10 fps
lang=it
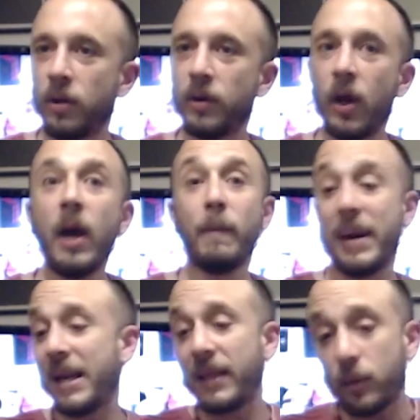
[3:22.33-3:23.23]
eh,
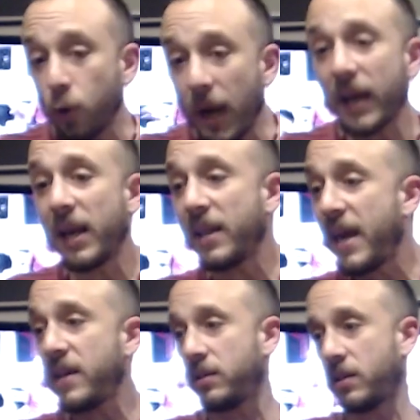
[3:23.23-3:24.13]
ma l'ha detto anche la
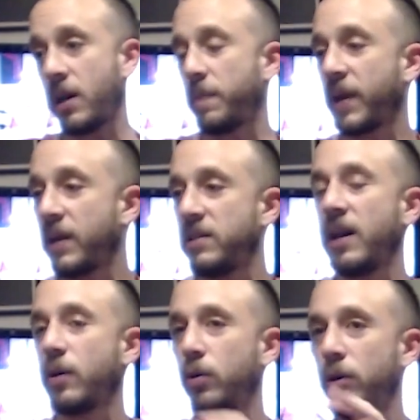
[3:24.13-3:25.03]
destra perché ce
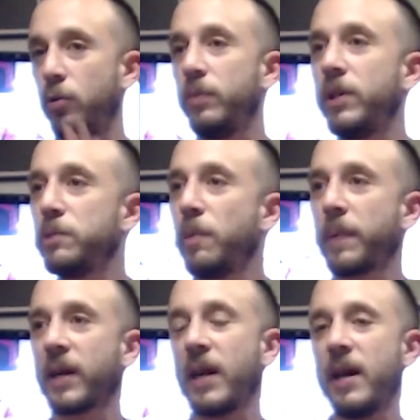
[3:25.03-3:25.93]
l'ha con l'illuminismo
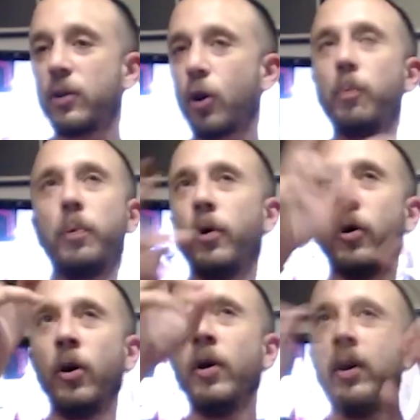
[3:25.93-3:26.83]
perché è
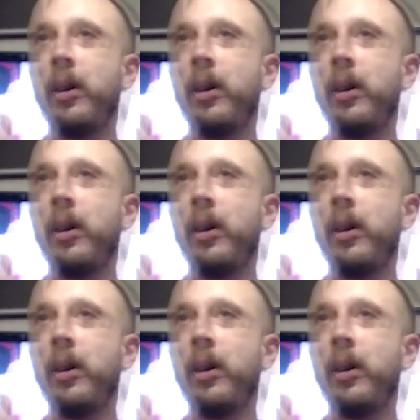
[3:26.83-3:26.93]
troppo,